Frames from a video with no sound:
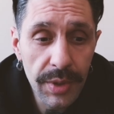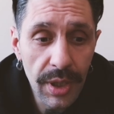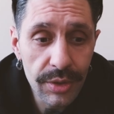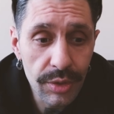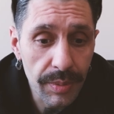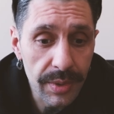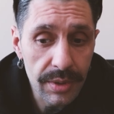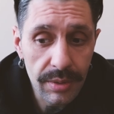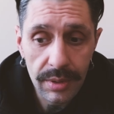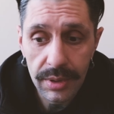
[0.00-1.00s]
у меня еще
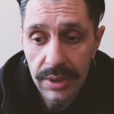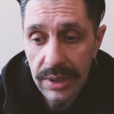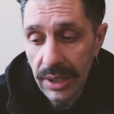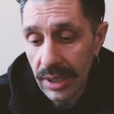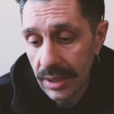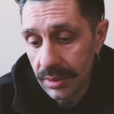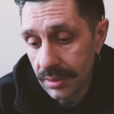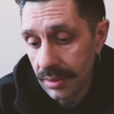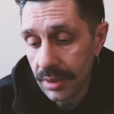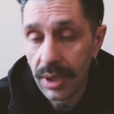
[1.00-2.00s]
происходит? Я
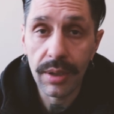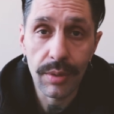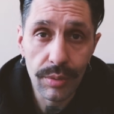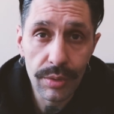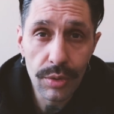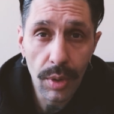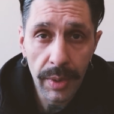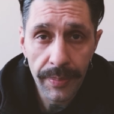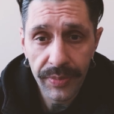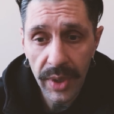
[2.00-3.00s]
тренируюсь
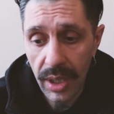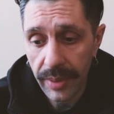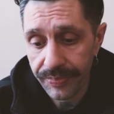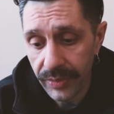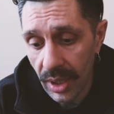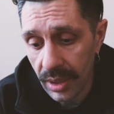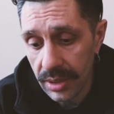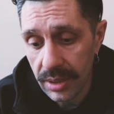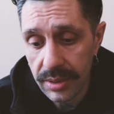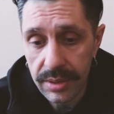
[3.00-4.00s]
дома, я
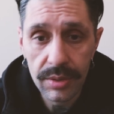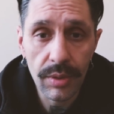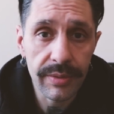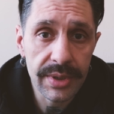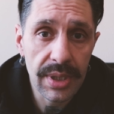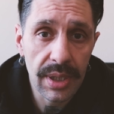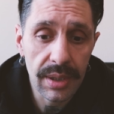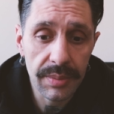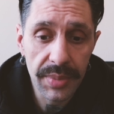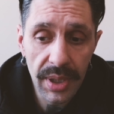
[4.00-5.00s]
э, снова
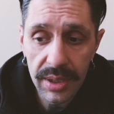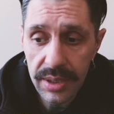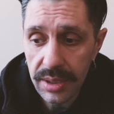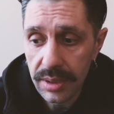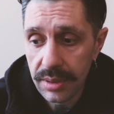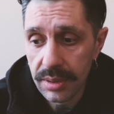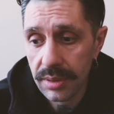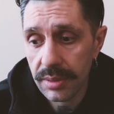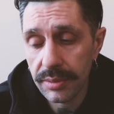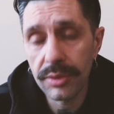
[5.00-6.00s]
стал бегать,
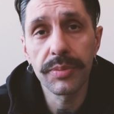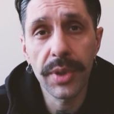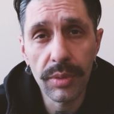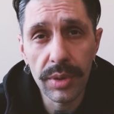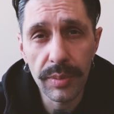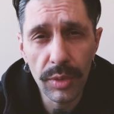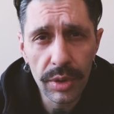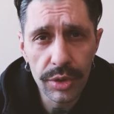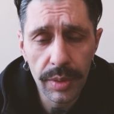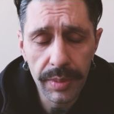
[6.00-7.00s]
э, ну, бегаю
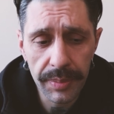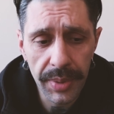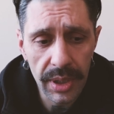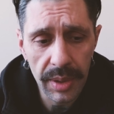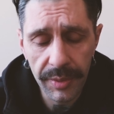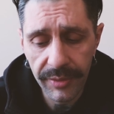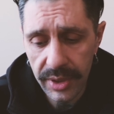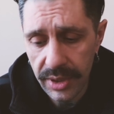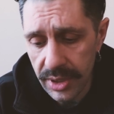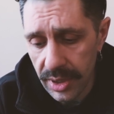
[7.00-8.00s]
немного, чтобы опять не
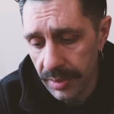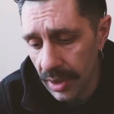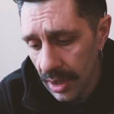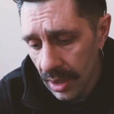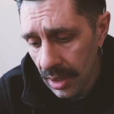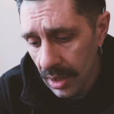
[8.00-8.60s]
повредить себе